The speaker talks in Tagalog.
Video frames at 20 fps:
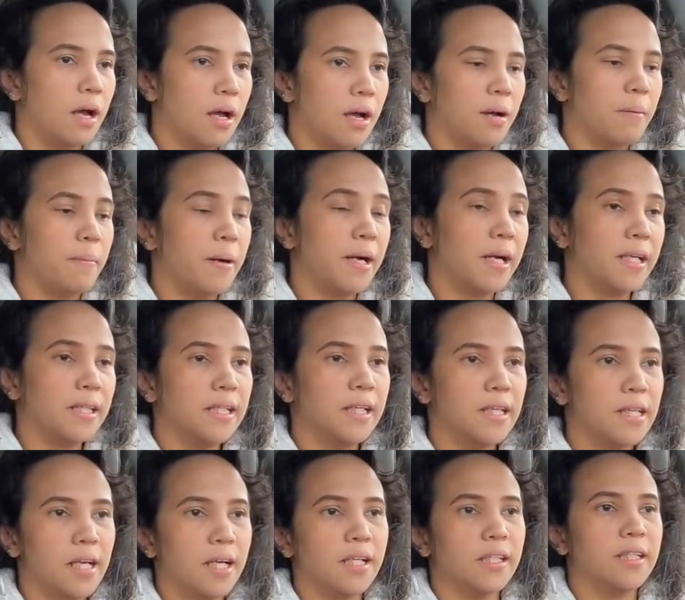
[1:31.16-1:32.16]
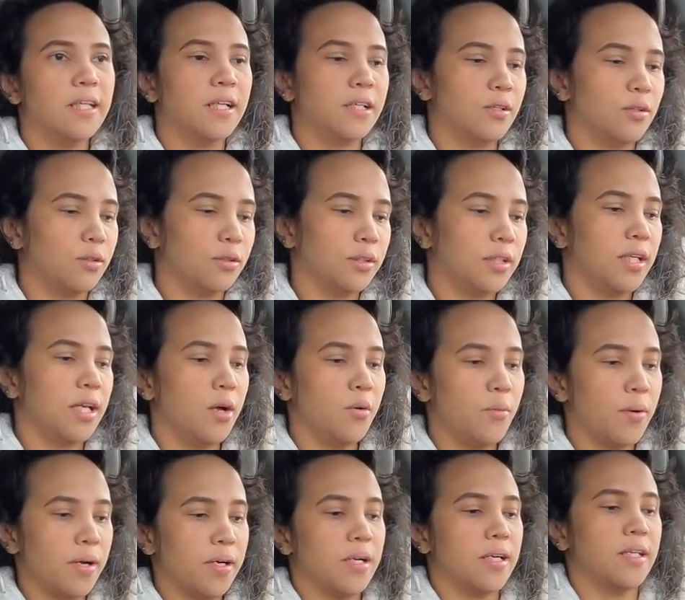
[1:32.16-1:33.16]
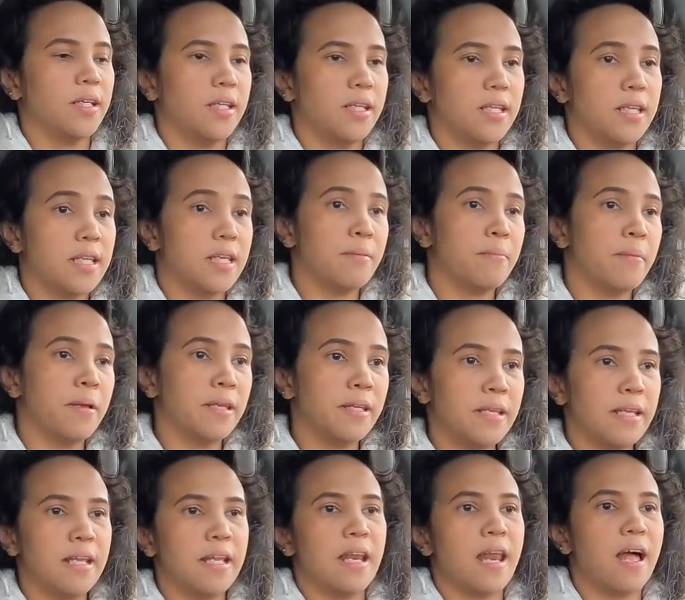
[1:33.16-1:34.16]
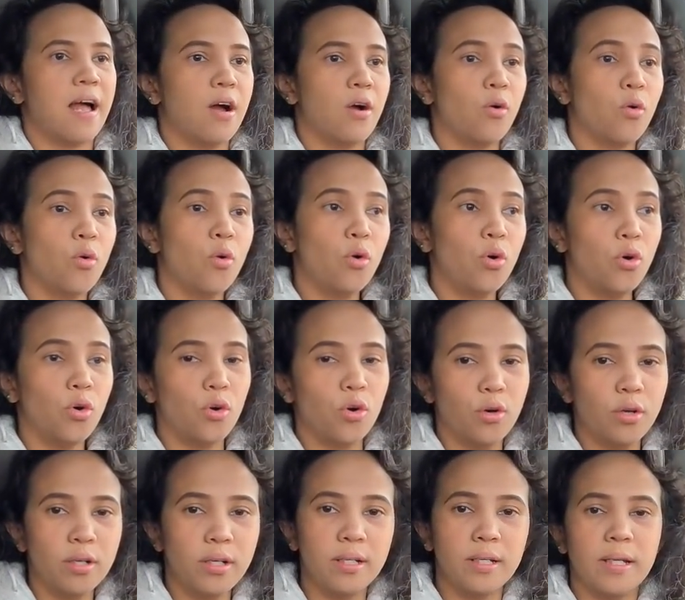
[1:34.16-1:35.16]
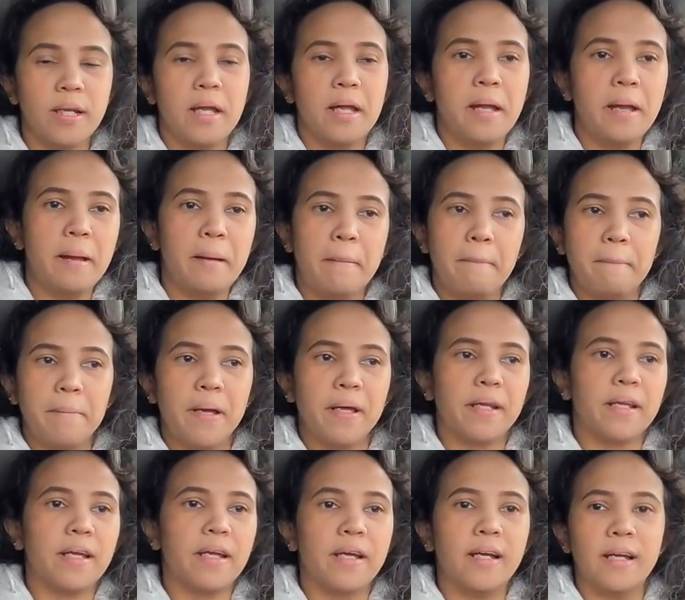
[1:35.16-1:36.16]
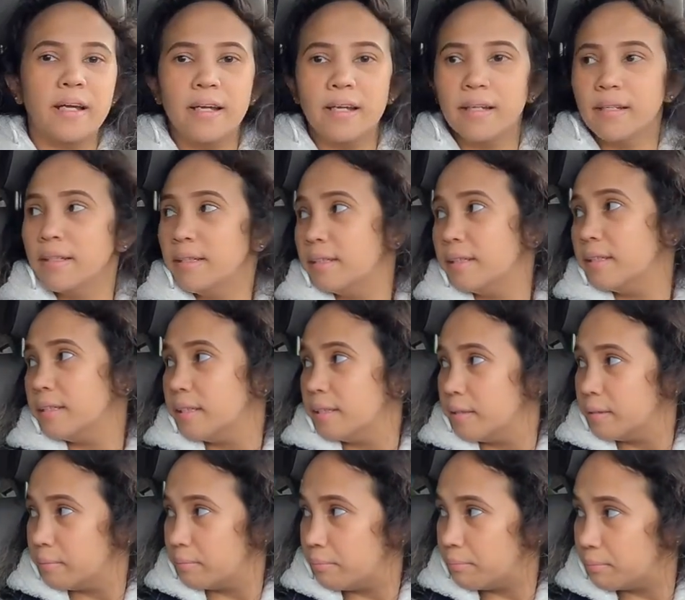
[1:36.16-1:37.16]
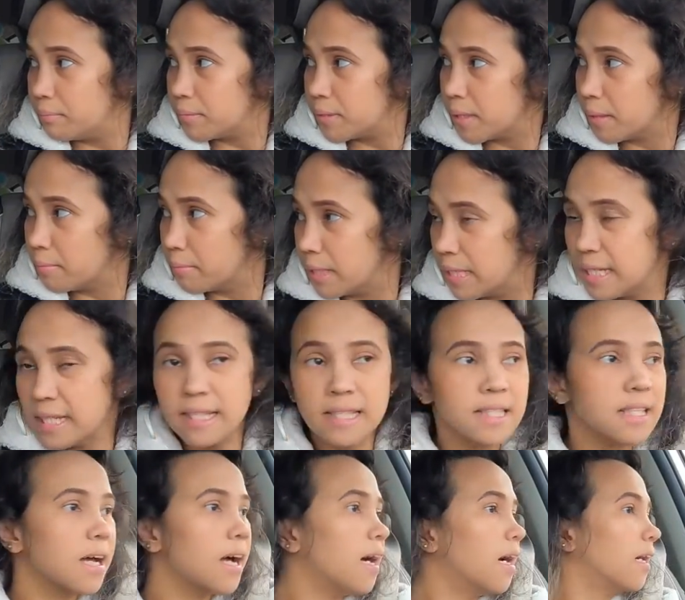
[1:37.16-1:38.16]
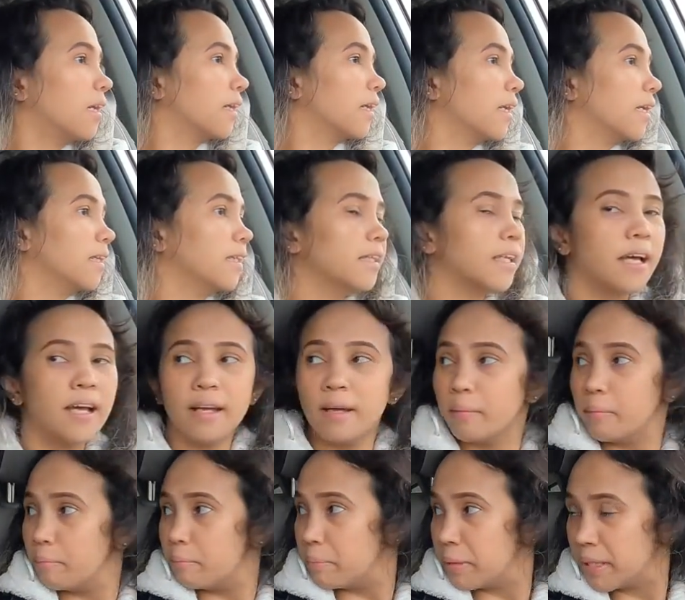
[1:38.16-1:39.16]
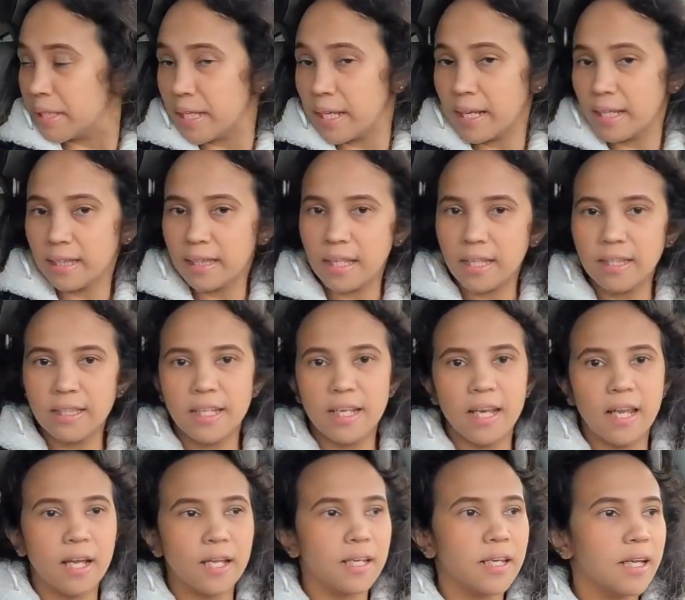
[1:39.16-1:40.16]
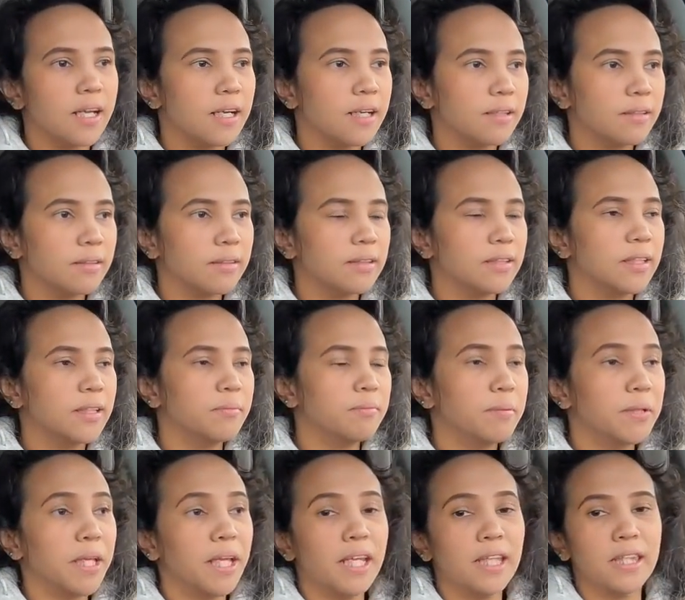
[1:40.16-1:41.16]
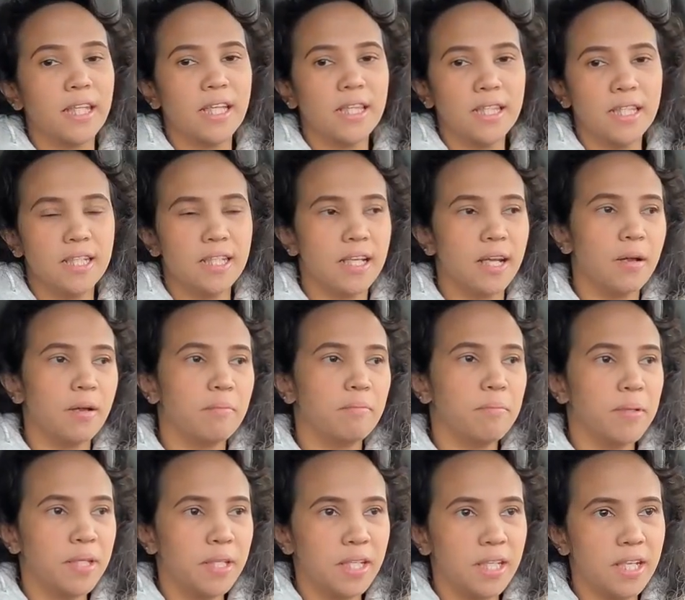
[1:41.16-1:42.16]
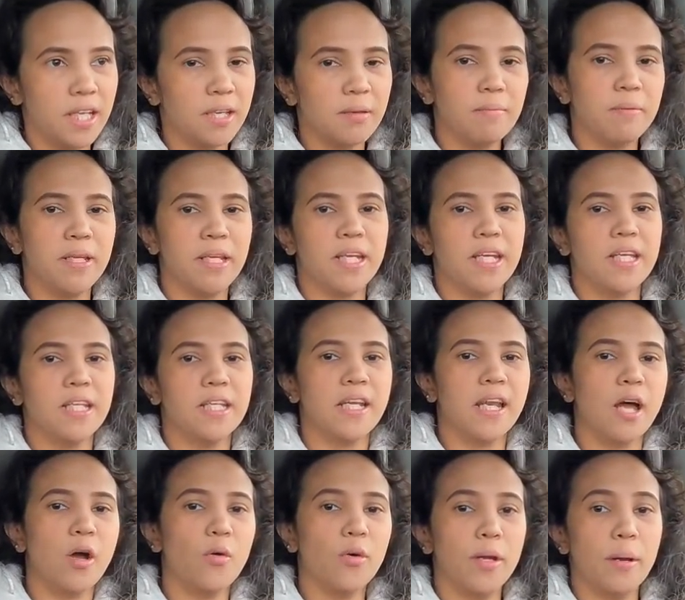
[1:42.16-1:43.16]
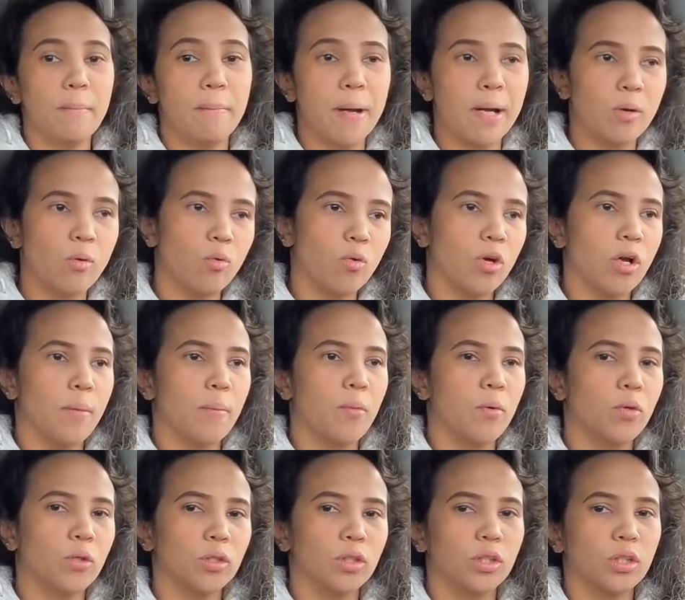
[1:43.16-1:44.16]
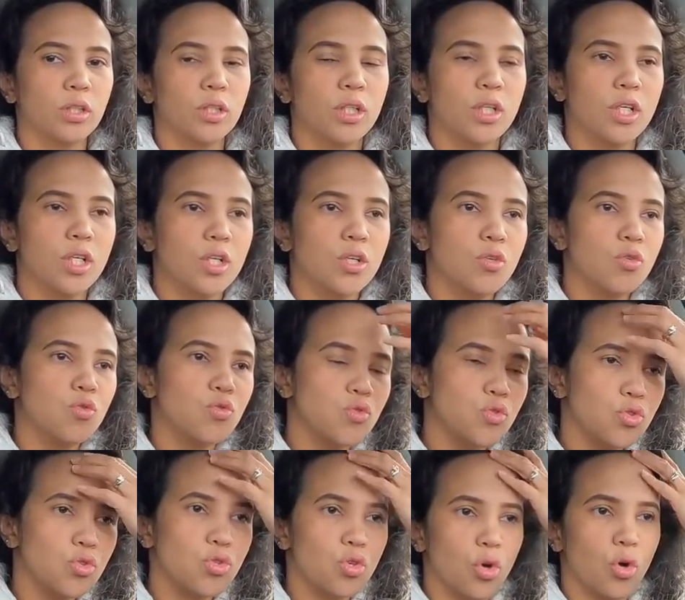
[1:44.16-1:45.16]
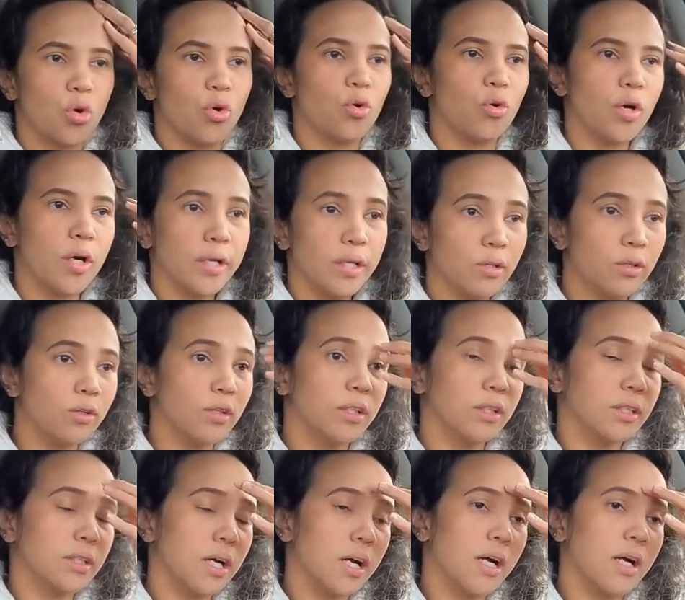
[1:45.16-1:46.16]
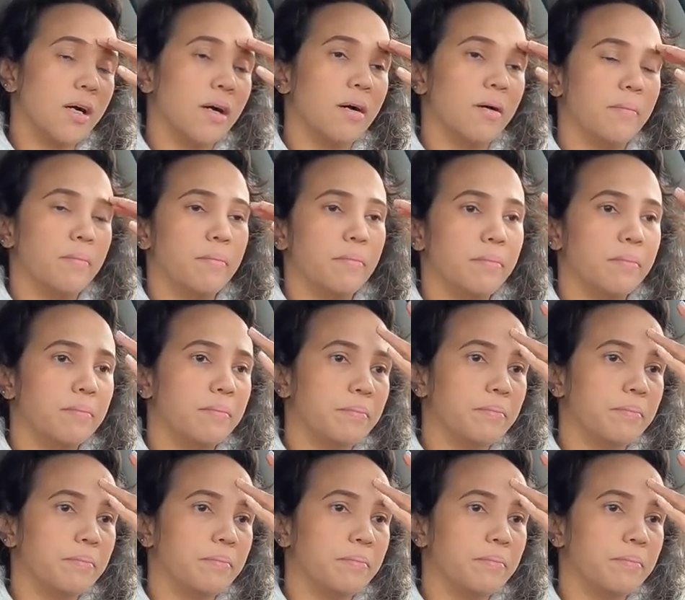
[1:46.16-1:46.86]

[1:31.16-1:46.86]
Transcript: um, agad-agad, ano, tinawagan naman nila ako para sabihin sa akin na pinalitan nila ng pinalitan uh, binigyan binigyan nila ako ng bagong gamot. So ngayon um